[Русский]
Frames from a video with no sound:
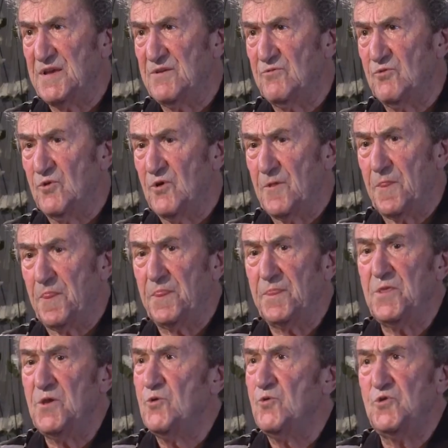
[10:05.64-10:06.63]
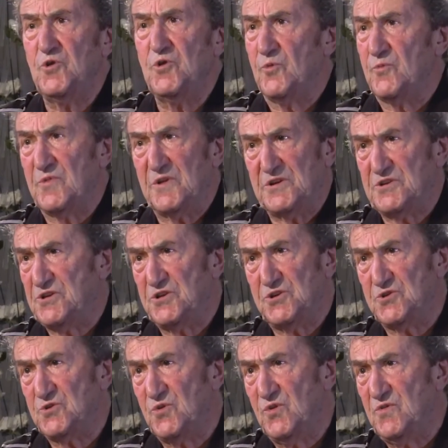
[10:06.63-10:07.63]
его неуемности
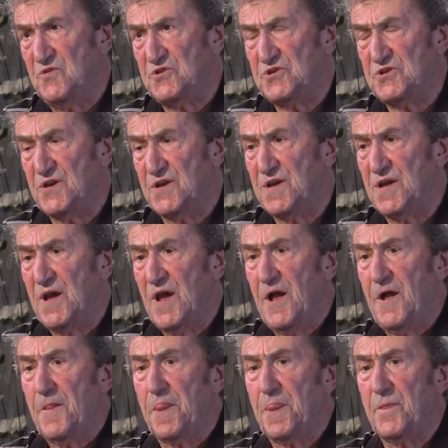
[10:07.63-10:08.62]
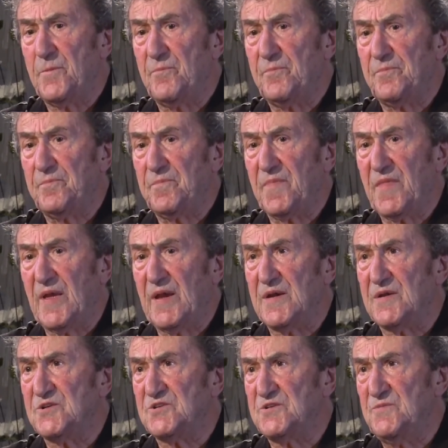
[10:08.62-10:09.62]
чудовищной,
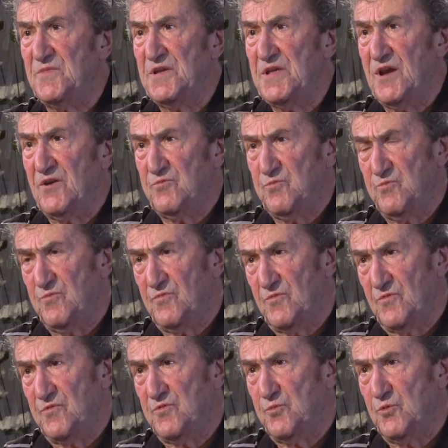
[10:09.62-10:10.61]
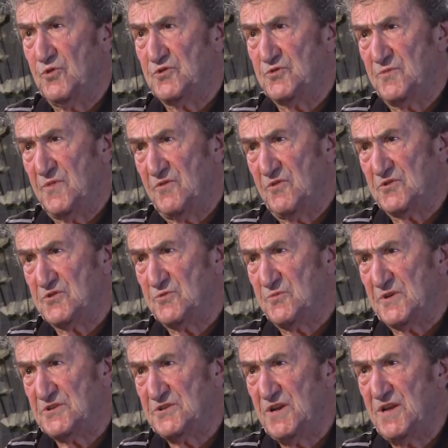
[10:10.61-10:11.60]
за меня в пользу моего
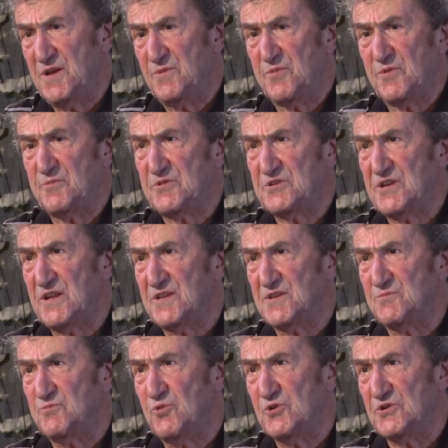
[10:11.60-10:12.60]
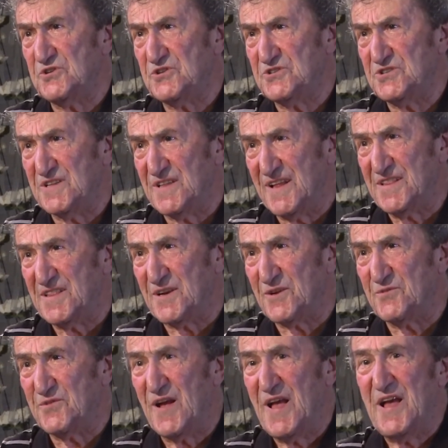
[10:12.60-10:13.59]
освобождения подписалось больше
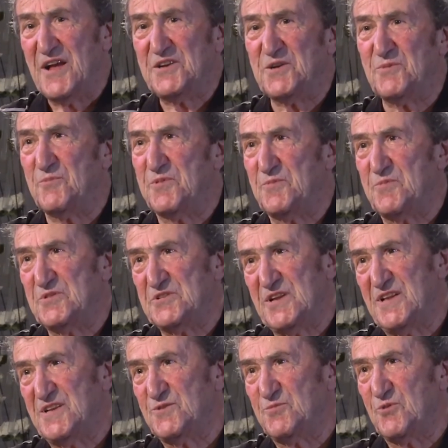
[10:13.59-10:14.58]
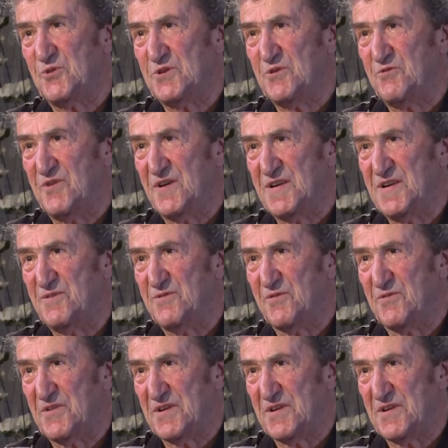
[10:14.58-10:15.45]
сенаторов, чем подписалось против войны во